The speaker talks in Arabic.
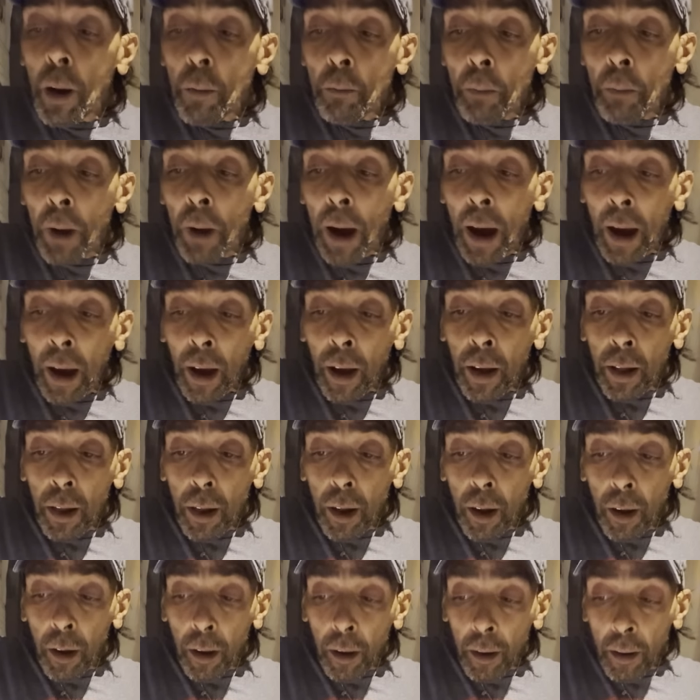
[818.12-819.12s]
ما
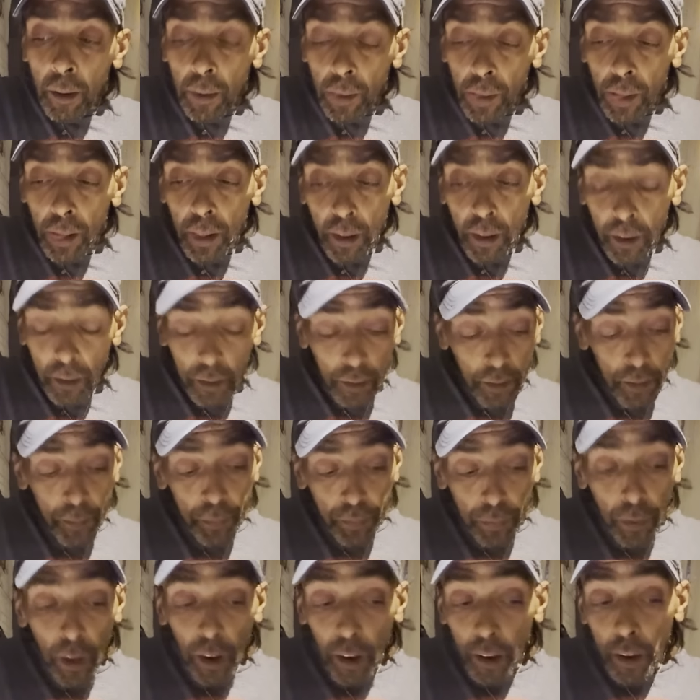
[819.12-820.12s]

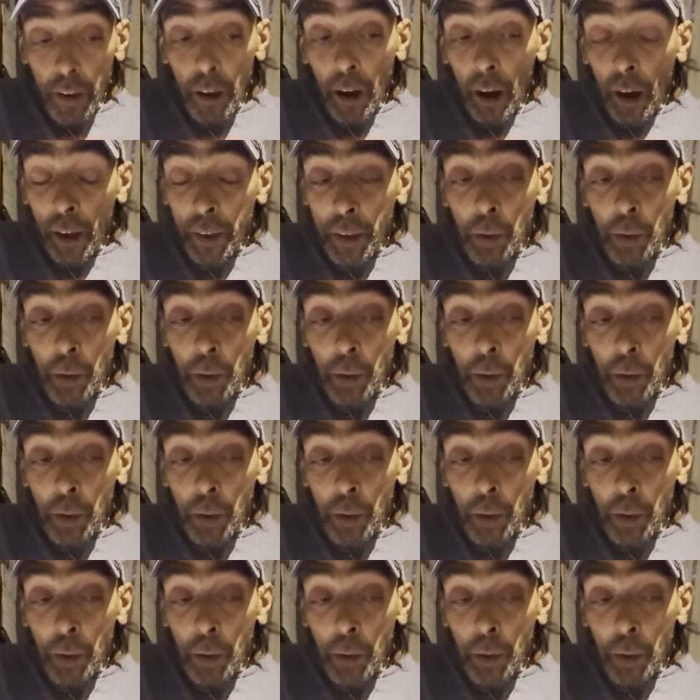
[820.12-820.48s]
يا